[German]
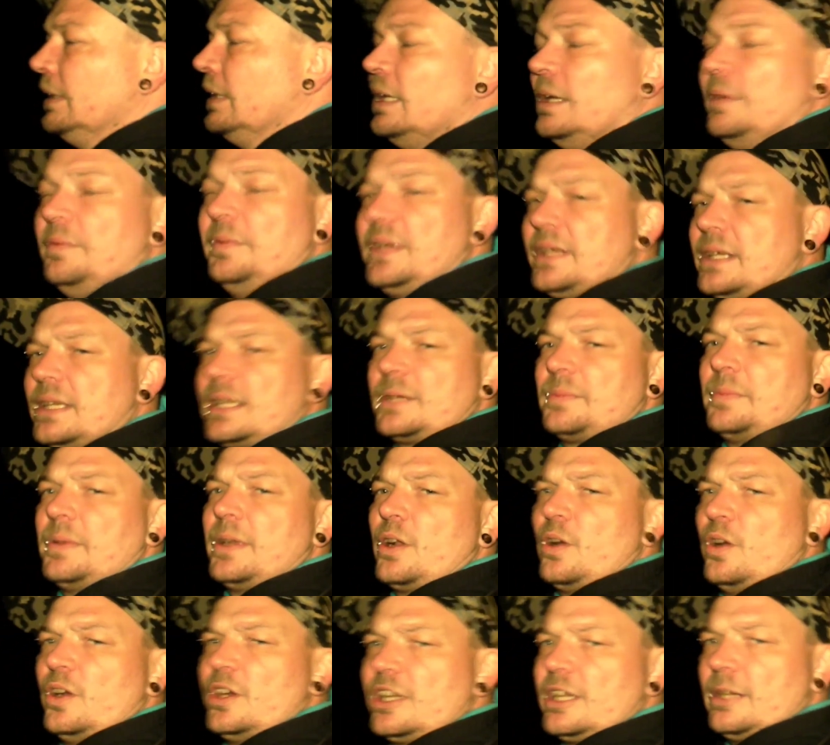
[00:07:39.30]
Wie ist es mit
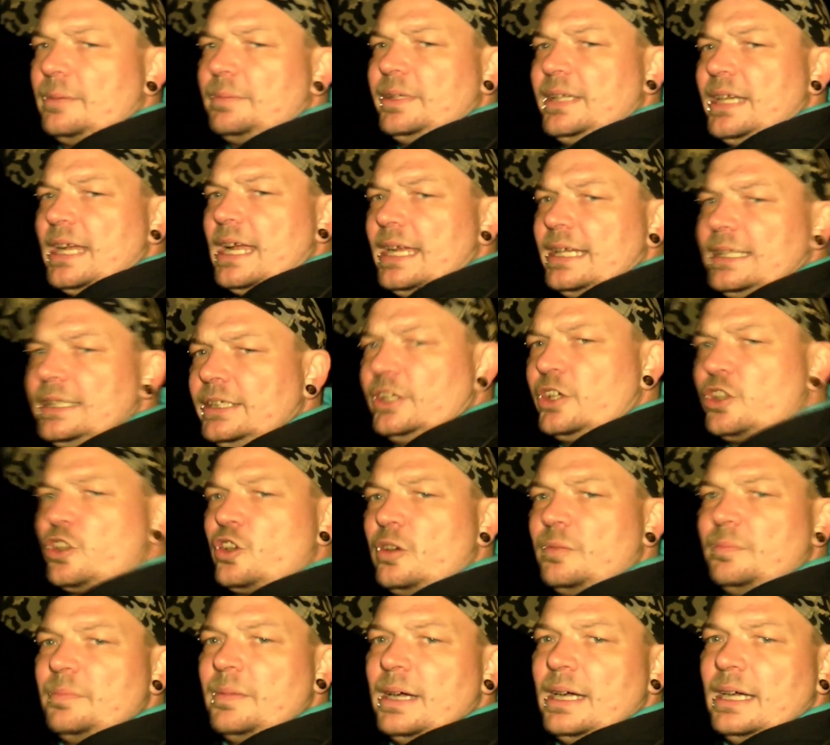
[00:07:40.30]
euch? Habt ihr eigentlich
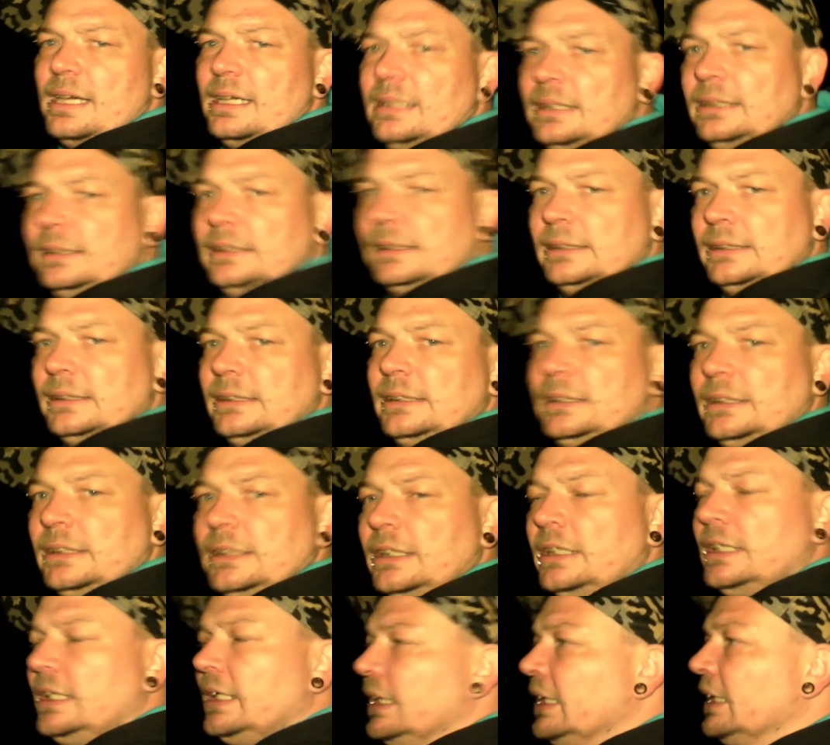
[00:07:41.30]
schon mal
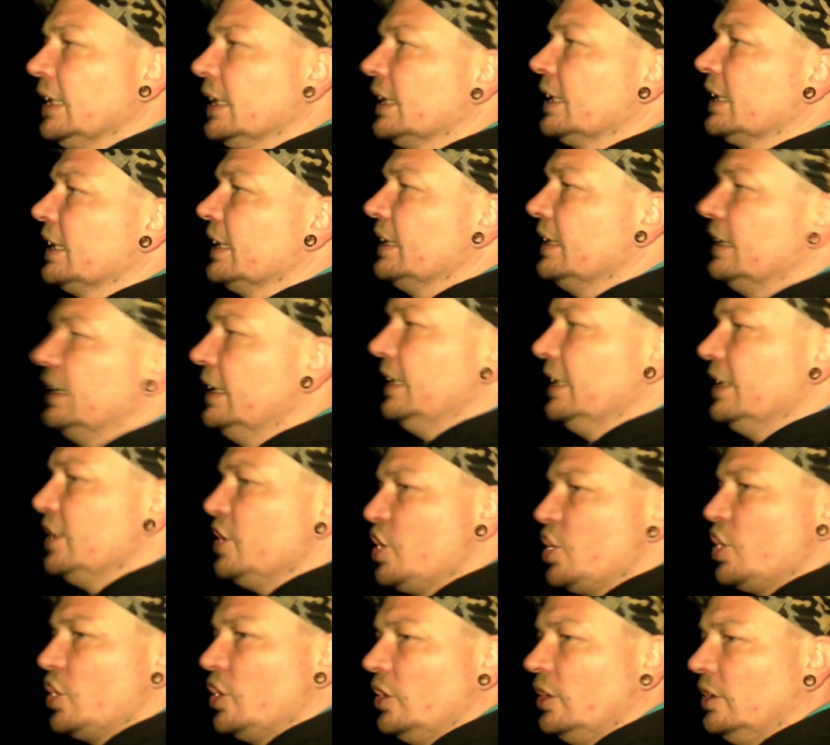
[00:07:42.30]

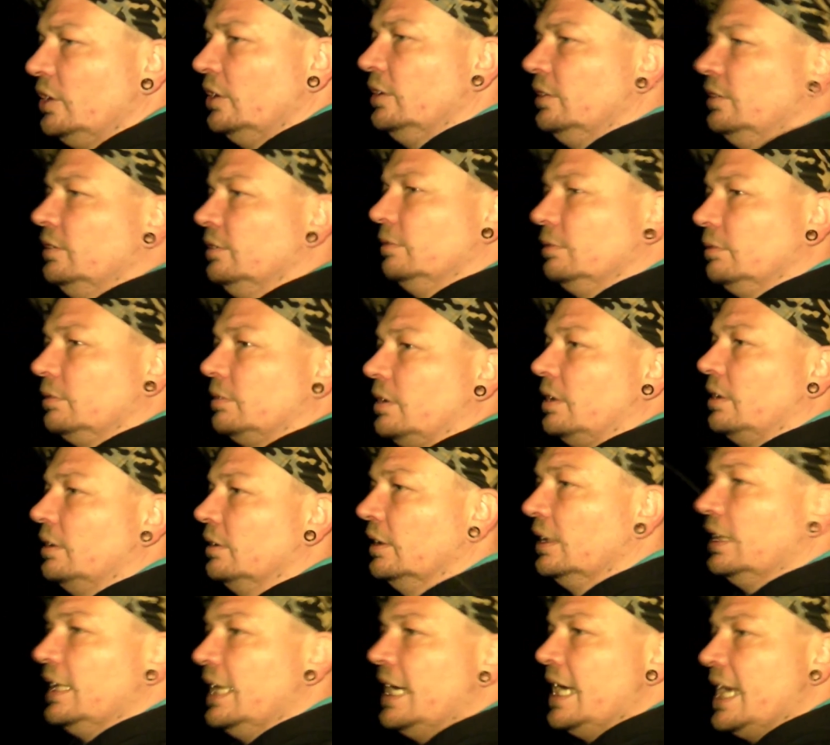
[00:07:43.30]
richtig oder
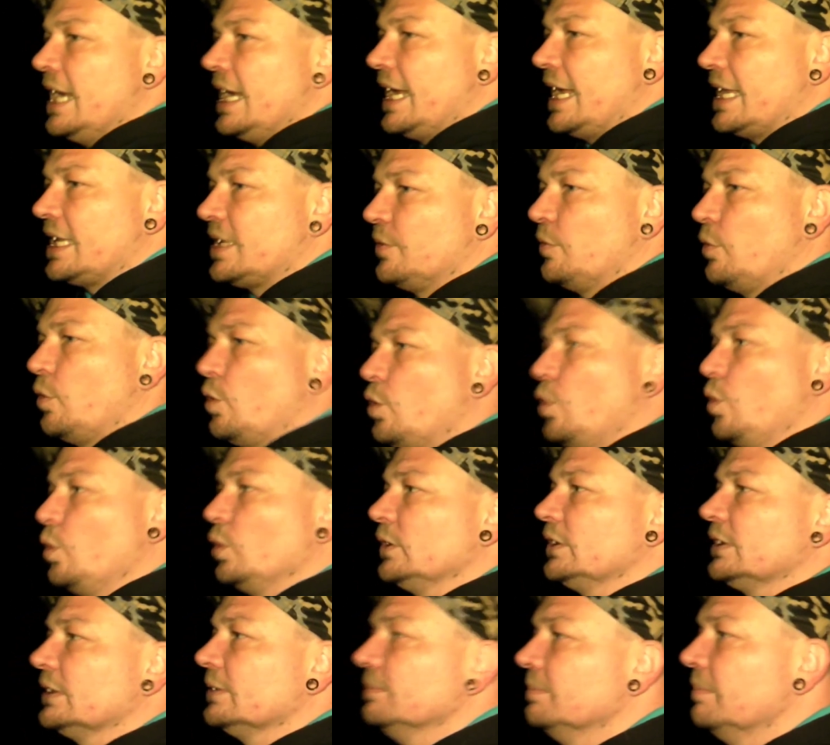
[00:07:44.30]
jetzt vor
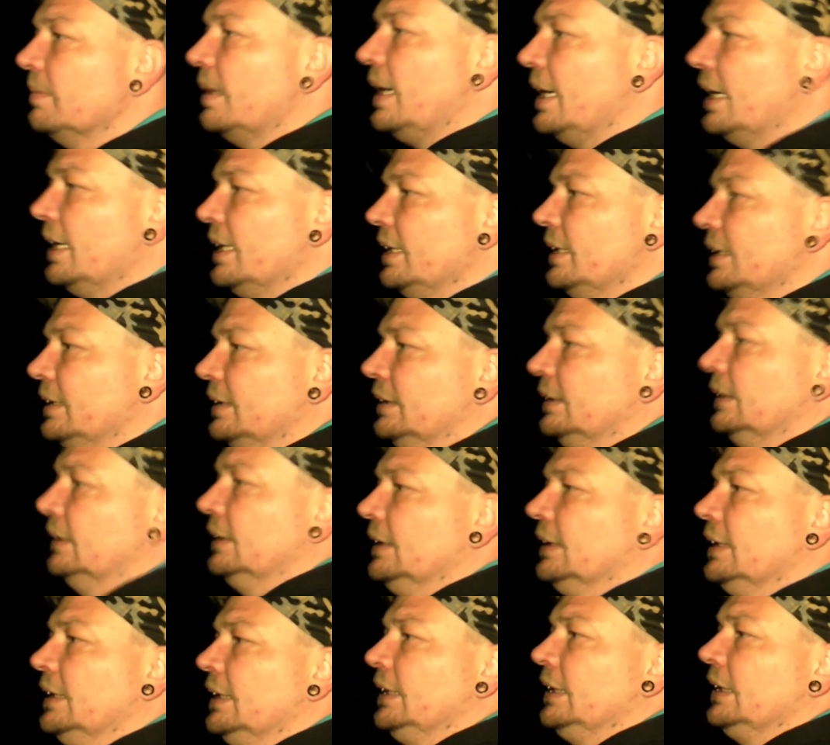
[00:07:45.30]
kurzem mal
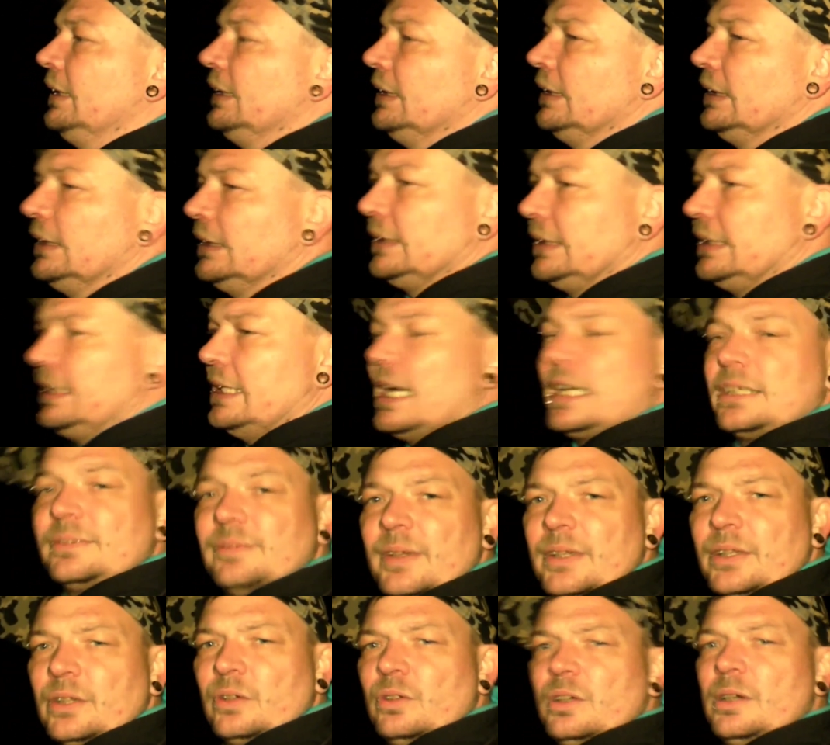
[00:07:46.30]
eine
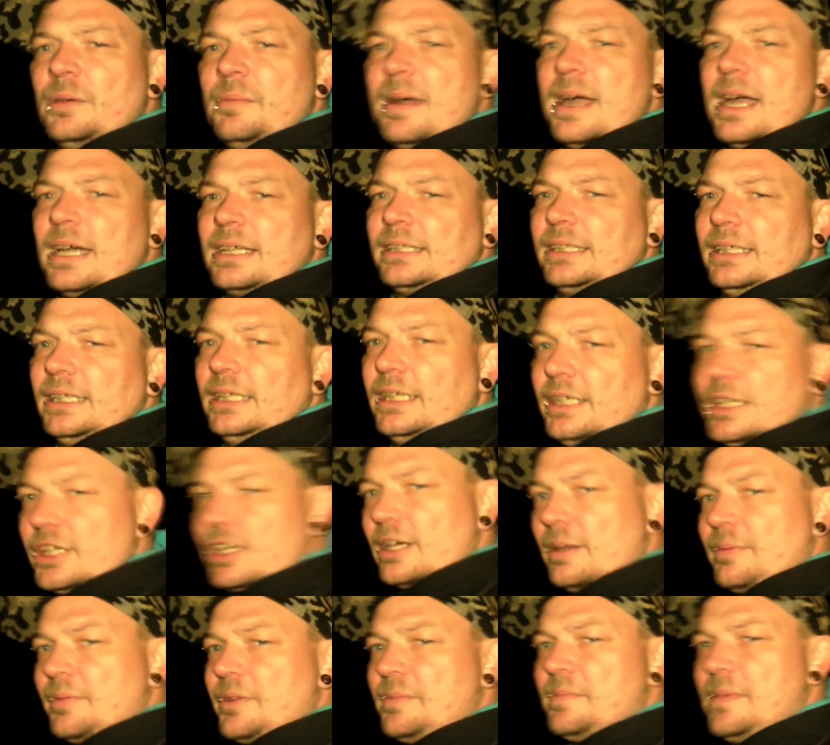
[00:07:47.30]
Nachtwanderung gemacht?
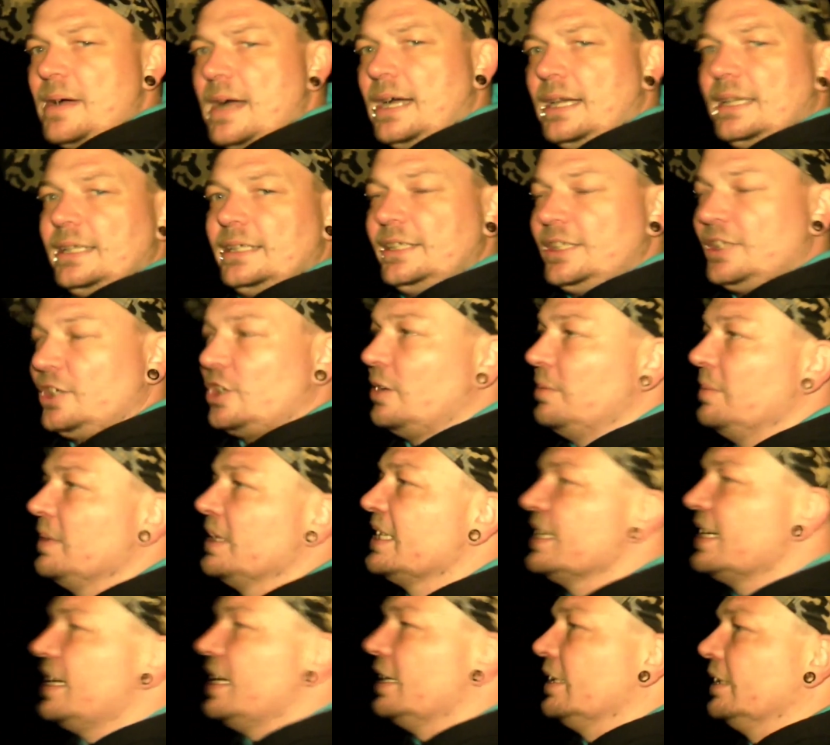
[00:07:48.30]
Schreibt doch mal in die
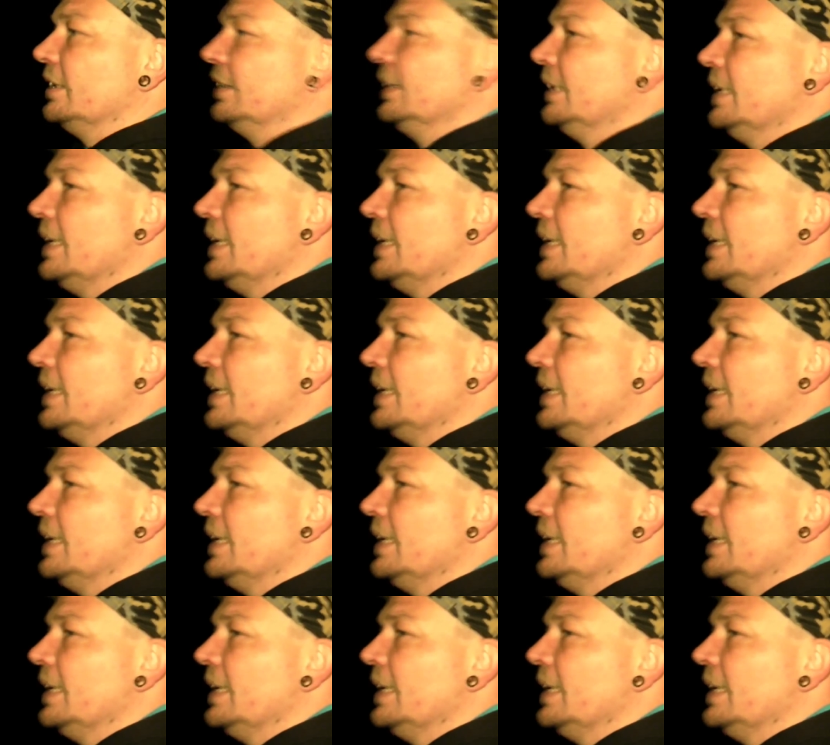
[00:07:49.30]
Kommentare.